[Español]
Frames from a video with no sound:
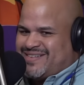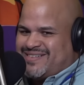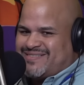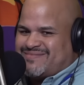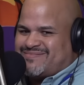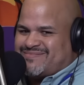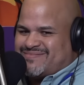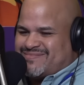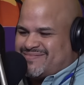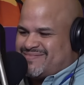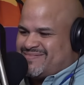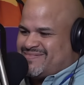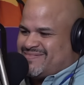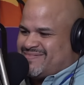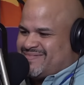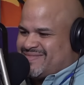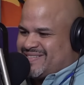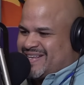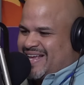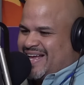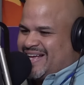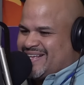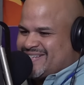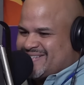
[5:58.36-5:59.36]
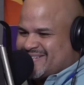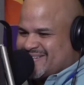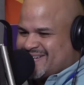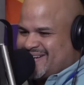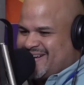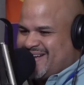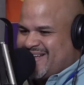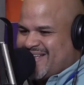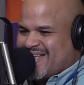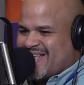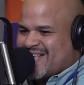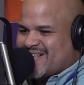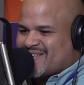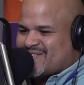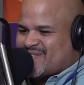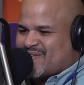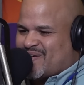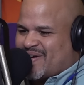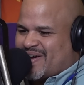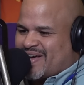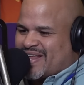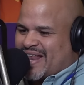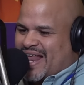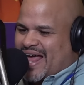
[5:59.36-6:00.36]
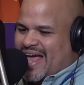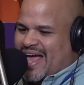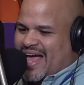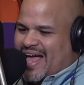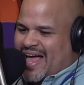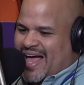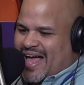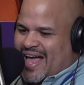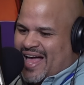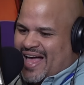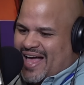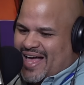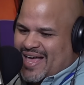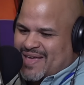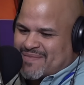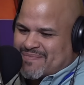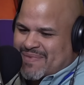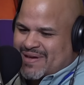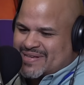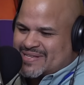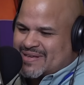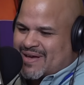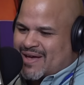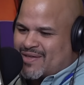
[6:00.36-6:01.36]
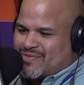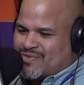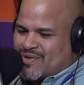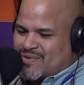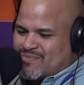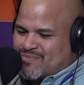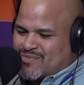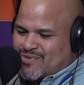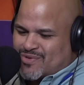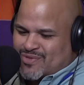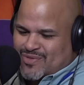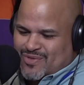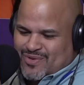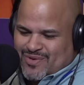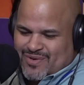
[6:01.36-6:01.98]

Yo solo okay. baño. Eso era. Y pasaba todo el mundo.